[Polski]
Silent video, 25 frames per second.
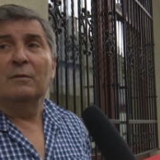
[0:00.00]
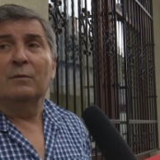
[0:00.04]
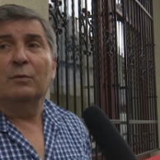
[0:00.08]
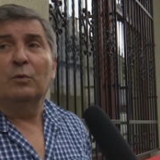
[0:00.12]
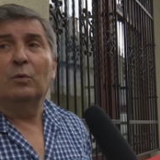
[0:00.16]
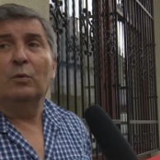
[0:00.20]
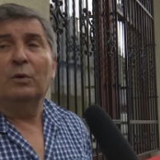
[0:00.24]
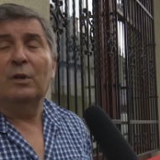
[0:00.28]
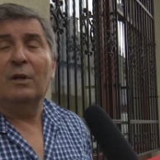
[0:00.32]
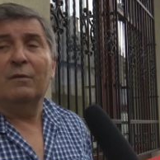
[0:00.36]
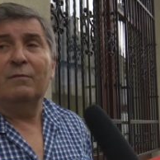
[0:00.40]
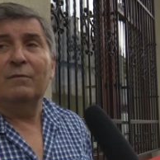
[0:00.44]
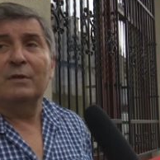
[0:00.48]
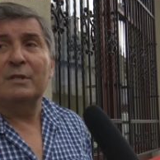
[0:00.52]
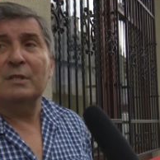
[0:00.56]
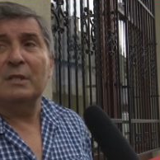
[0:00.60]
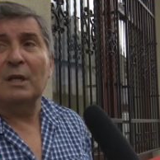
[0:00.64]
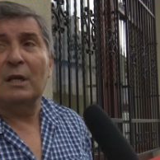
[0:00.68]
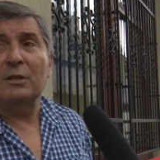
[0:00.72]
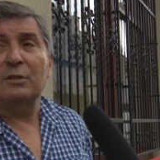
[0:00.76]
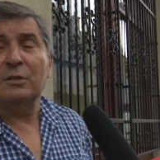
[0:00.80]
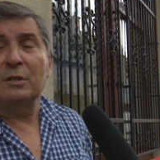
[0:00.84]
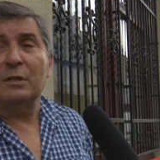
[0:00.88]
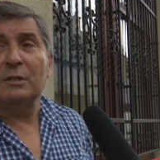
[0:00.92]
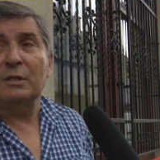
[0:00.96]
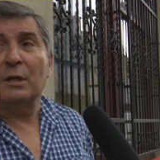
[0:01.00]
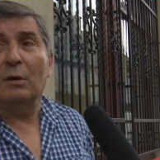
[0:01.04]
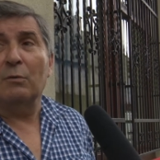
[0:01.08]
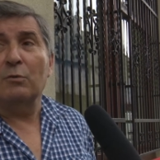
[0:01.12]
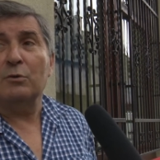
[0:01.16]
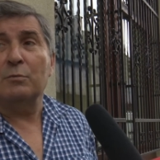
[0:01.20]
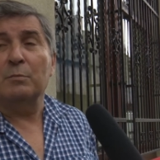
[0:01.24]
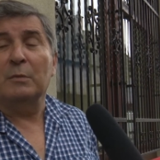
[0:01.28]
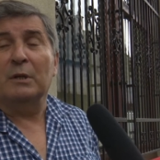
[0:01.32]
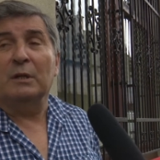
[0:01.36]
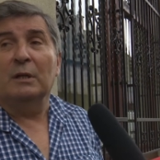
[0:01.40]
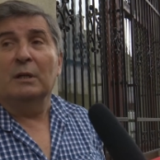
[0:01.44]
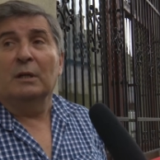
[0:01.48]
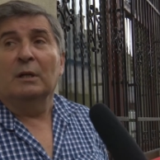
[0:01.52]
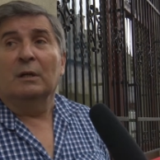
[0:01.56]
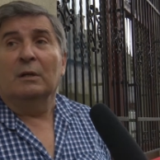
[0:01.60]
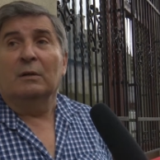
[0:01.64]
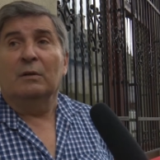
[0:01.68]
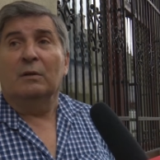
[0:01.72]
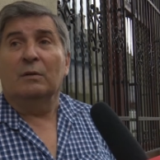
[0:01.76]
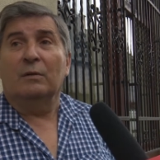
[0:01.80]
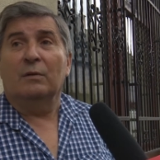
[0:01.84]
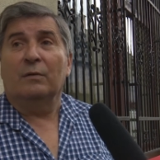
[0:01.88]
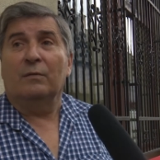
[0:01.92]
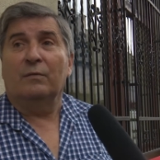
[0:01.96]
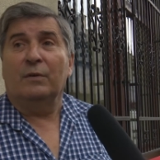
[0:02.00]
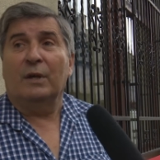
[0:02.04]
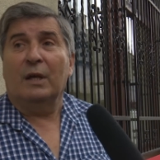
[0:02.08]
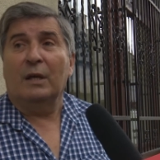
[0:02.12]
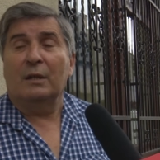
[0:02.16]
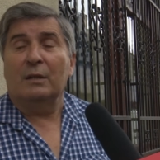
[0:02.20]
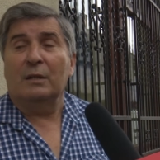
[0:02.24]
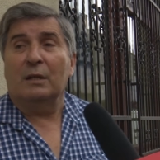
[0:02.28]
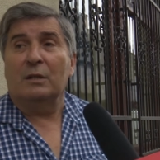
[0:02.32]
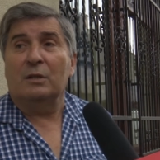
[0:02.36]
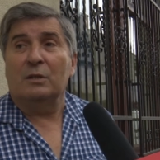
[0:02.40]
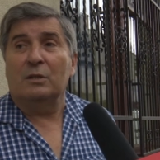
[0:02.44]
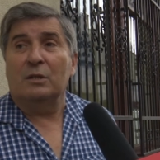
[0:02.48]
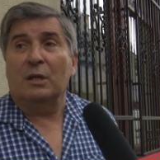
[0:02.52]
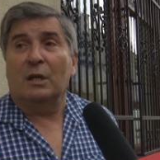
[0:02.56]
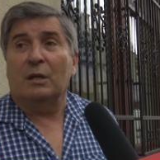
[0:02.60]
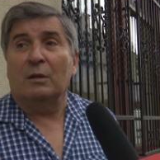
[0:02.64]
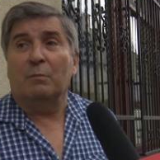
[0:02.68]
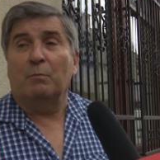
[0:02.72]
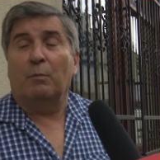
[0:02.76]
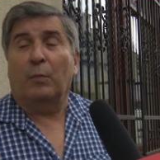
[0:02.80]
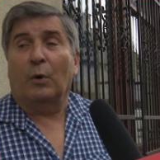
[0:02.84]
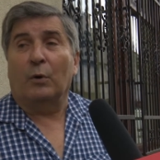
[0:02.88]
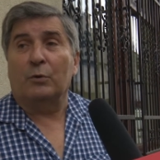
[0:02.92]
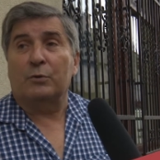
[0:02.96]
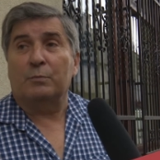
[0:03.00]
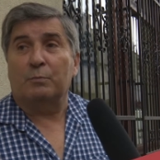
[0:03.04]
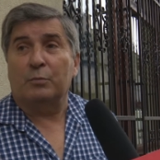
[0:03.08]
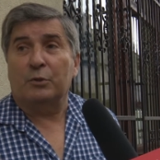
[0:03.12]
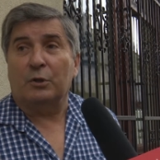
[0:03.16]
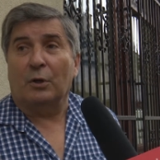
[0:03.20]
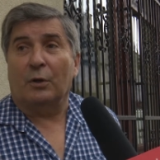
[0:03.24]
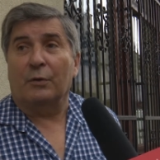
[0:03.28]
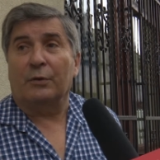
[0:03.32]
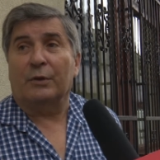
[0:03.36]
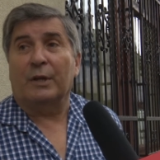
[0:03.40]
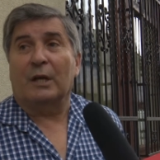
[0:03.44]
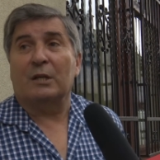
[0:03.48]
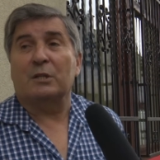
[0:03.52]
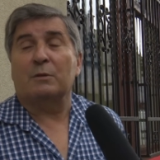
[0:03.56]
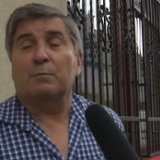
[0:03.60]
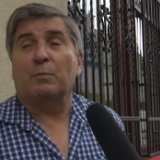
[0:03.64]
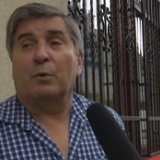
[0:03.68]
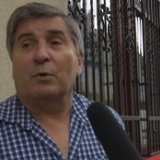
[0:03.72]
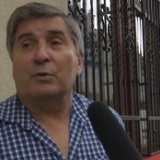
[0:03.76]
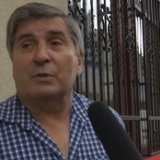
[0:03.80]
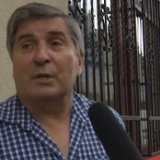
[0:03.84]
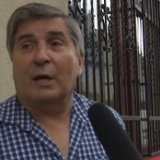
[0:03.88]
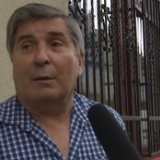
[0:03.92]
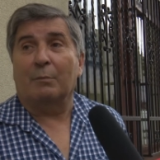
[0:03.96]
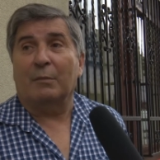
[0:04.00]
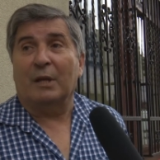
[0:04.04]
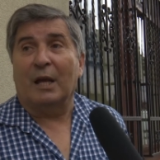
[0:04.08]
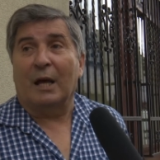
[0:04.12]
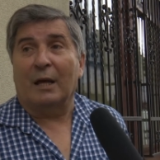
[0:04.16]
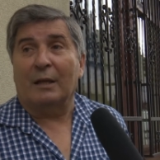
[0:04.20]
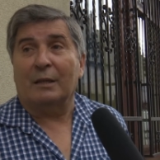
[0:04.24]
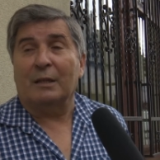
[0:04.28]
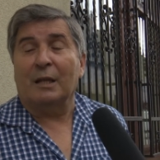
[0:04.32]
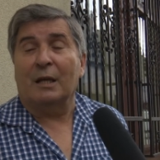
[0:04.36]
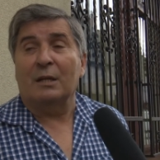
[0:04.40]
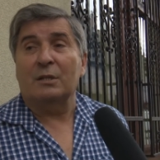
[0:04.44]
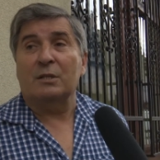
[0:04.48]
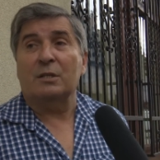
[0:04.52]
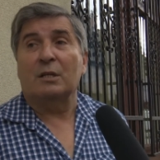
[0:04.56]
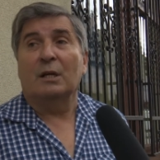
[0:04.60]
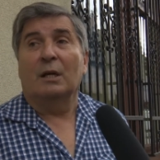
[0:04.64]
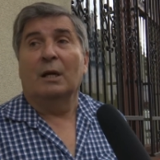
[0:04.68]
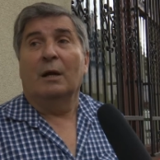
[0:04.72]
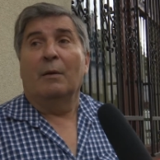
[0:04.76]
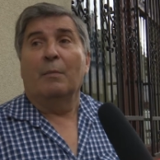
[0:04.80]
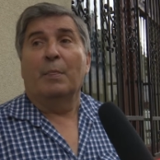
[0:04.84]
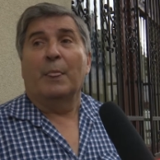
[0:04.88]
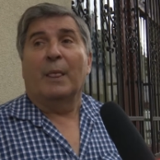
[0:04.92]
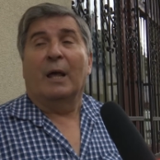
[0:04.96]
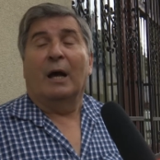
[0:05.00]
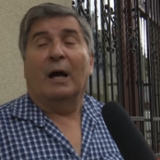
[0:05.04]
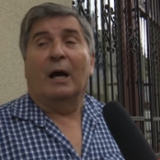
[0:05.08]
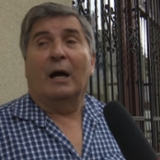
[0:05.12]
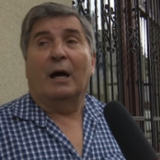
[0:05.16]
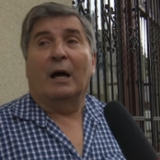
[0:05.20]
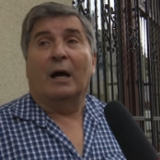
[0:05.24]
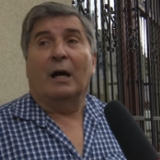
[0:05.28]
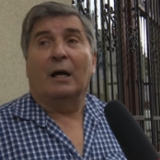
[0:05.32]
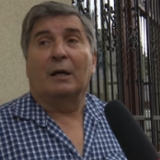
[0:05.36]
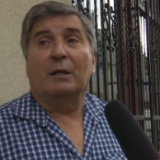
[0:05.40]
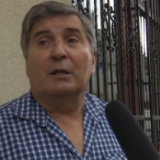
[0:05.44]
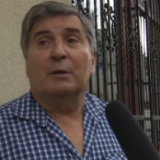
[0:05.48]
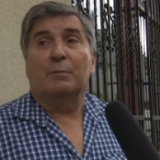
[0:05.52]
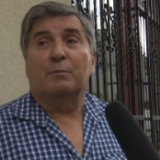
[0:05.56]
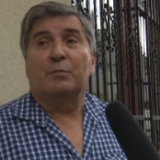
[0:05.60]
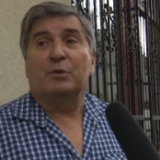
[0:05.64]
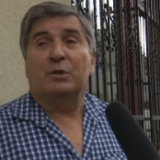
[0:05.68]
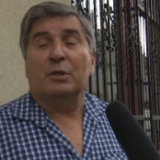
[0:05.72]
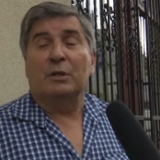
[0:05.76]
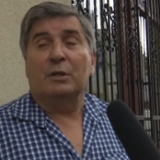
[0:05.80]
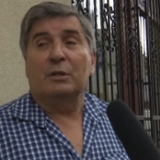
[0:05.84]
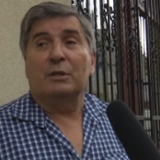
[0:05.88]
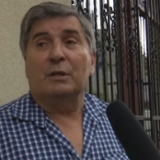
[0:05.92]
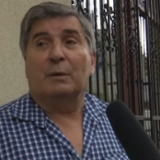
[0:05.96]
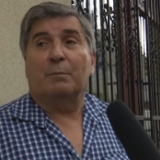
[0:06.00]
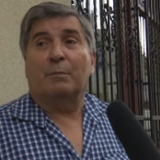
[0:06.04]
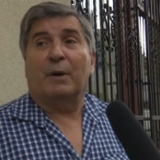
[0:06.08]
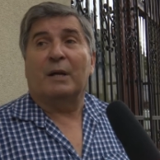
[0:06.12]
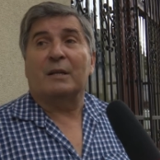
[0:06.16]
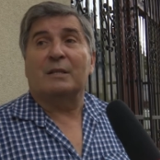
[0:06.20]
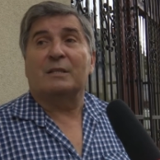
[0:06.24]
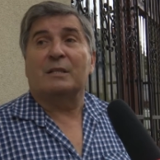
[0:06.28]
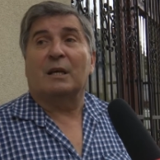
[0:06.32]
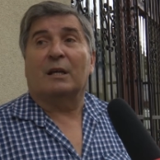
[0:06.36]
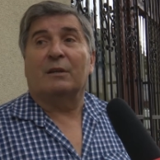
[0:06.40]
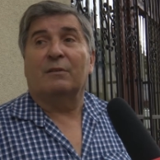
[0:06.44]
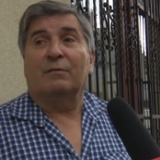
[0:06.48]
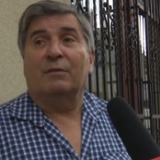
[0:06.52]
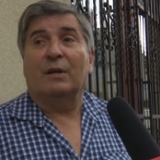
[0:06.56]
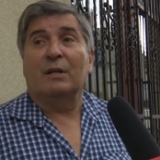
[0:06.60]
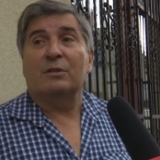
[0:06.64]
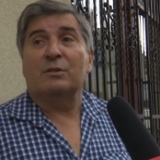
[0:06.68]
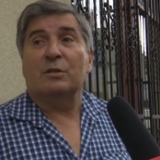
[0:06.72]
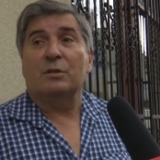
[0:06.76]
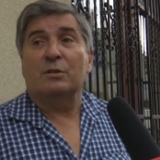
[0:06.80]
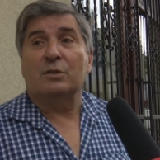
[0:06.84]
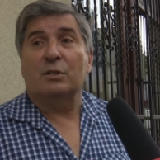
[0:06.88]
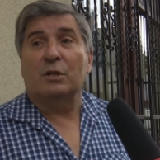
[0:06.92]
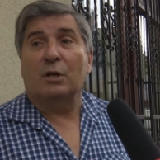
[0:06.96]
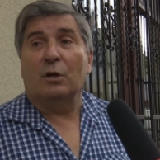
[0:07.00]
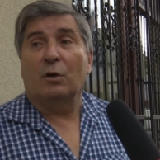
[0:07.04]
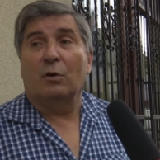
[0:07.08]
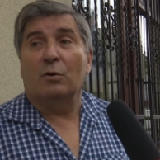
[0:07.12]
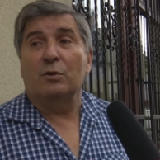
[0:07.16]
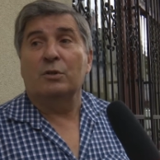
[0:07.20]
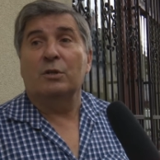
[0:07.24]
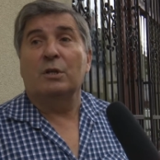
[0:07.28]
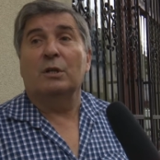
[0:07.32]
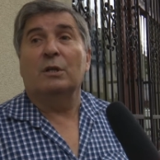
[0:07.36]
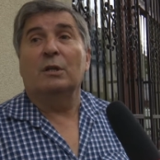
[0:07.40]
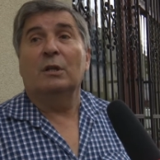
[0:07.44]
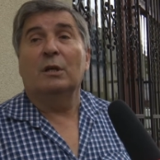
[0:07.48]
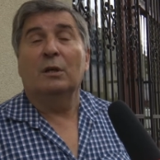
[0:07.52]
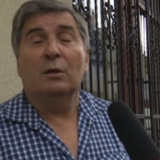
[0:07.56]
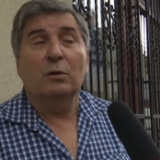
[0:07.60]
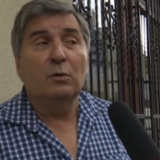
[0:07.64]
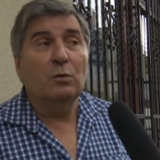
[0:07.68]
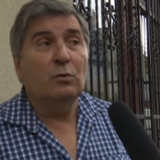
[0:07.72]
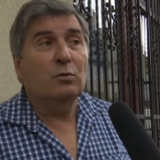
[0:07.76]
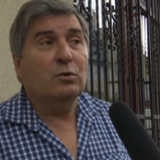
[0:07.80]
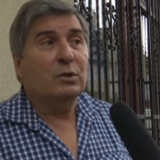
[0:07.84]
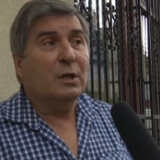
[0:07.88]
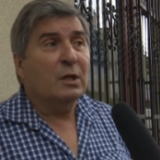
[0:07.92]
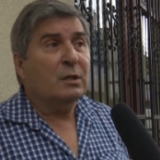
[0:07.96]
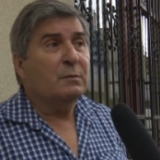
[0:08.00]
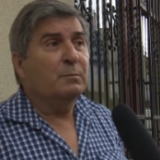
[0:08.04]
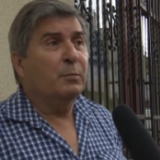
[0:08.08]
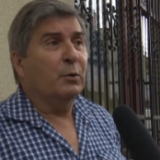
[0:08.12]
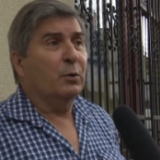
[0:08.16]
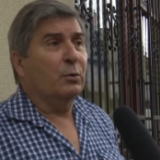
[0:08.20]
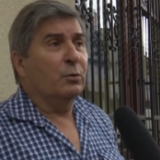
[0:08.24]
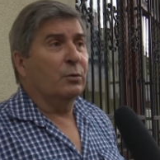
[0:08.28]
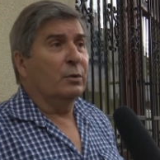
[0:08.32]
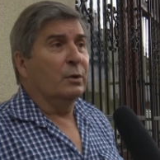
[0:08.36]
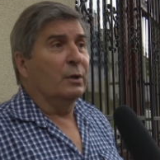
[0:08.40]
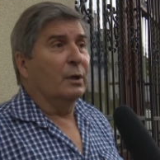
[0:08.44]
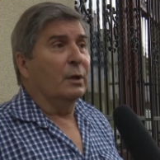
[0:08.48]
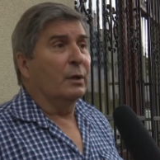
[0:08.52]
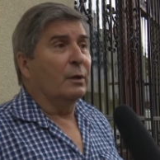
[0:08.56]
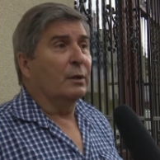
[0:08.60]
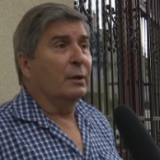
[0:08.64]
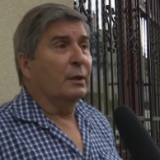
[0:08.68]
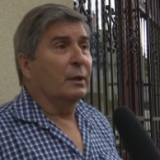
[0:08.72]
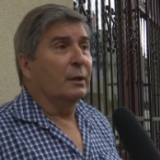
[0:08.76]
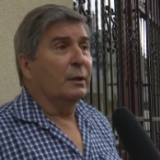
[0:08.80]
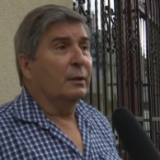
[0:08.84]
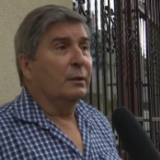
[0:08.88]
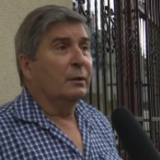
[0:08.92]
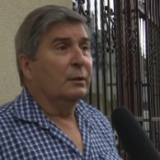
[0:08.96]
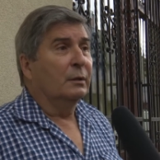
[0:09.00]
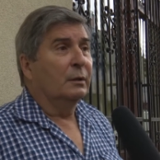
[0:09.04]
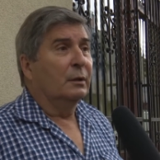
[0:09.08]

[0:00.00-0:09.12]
Tutaj wystarczy, załóżmy, w jeden dzień posprzątać, pozamiatać, a i przyjdzie pan za dwie czy trzy godziny i już jest brudno. No.